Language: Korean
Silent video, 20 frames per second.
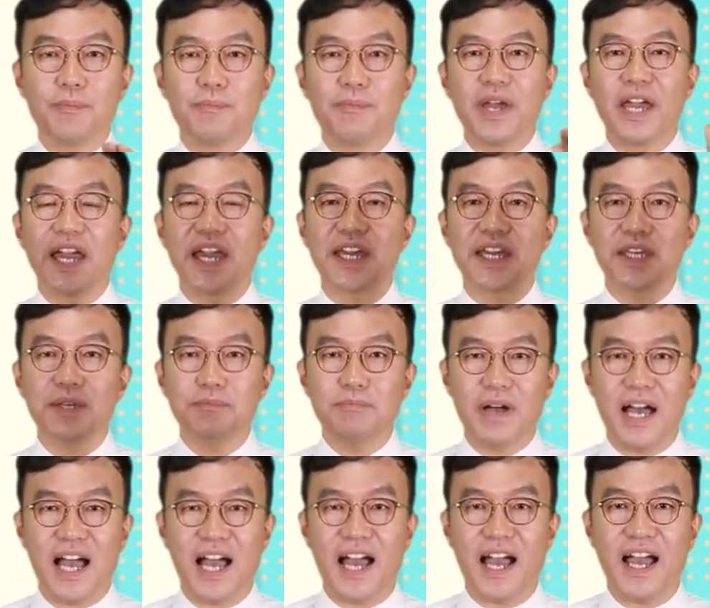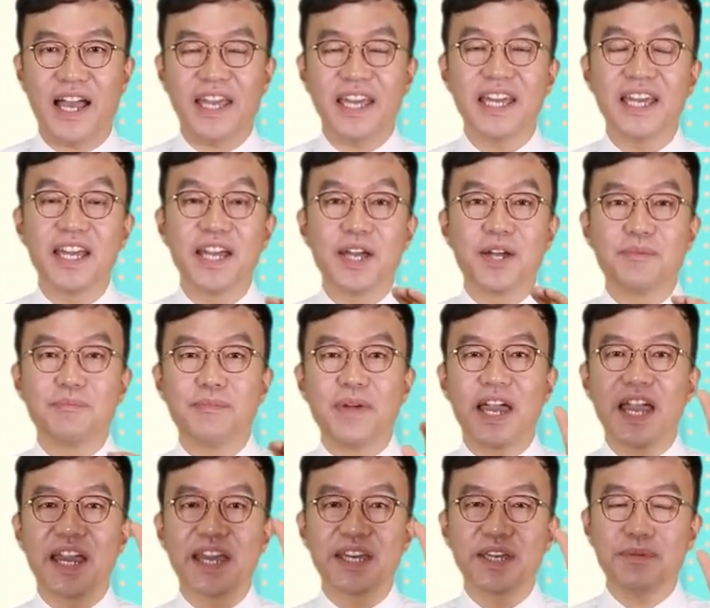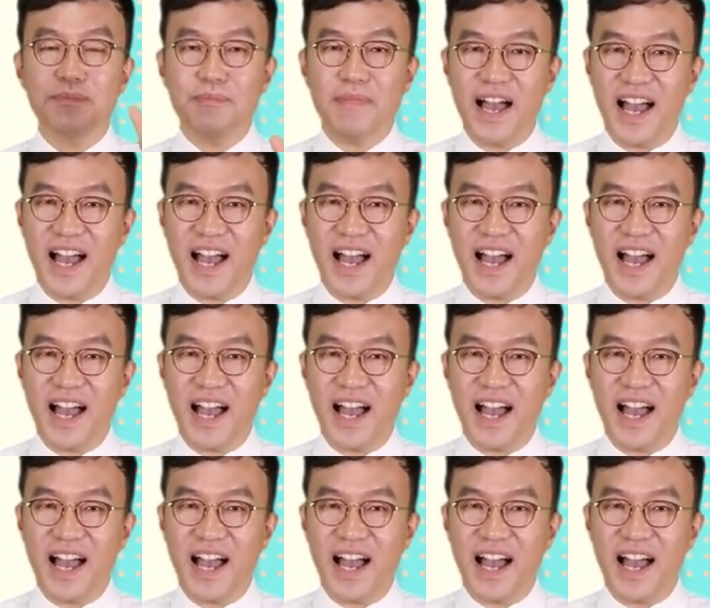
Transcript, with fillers: 메이 마이 메이